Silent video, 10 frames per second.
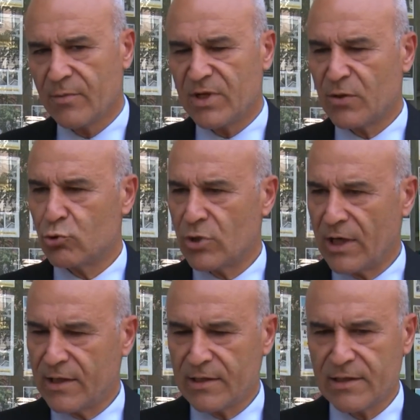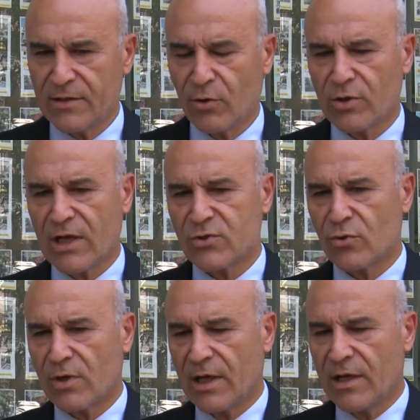bir güzel Güzelyalı'yı ondan
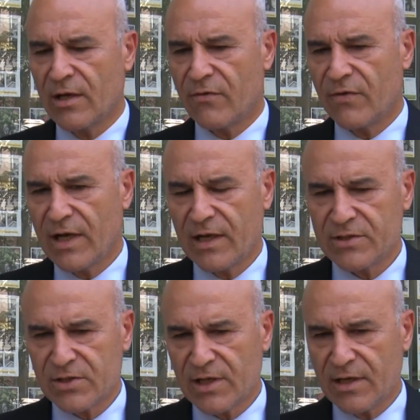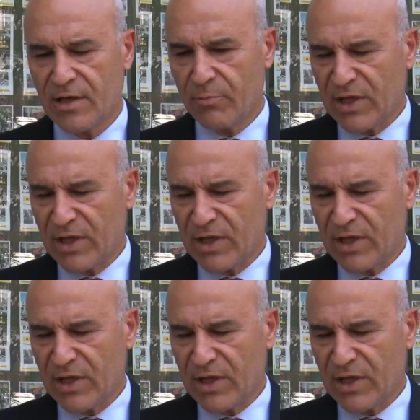sonra veya işte